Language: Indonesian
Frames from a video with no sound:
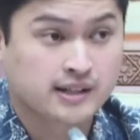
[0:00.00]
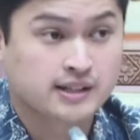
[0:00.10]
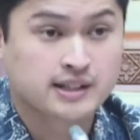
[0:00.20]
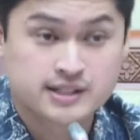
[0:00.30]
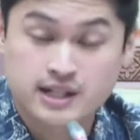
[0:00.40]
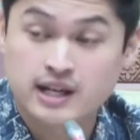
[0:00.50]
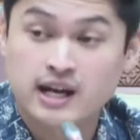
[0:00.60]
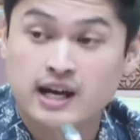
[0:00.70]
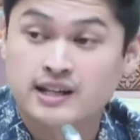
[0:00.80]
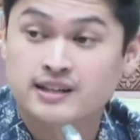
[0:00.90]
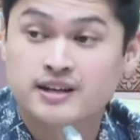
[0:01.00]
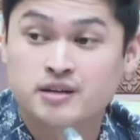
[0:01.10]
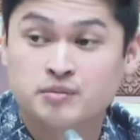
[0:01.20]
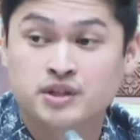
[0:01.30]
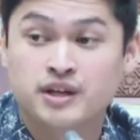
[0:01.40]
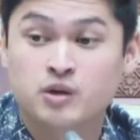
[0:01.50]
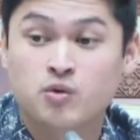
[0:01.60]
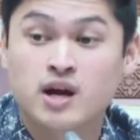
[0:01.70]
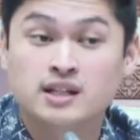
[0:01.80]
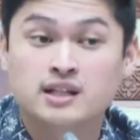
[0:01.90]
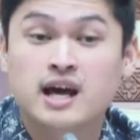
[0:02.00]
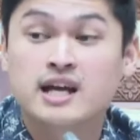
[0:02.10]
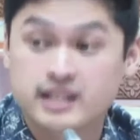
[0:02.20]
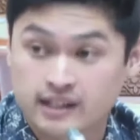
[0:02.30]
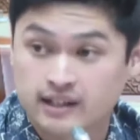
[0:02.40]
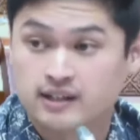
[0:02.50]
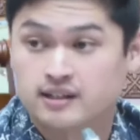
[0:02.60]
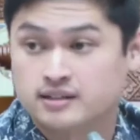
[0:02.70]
hari ini Dirjen Anggaran dari Kementerian Keuangan tidak hadir.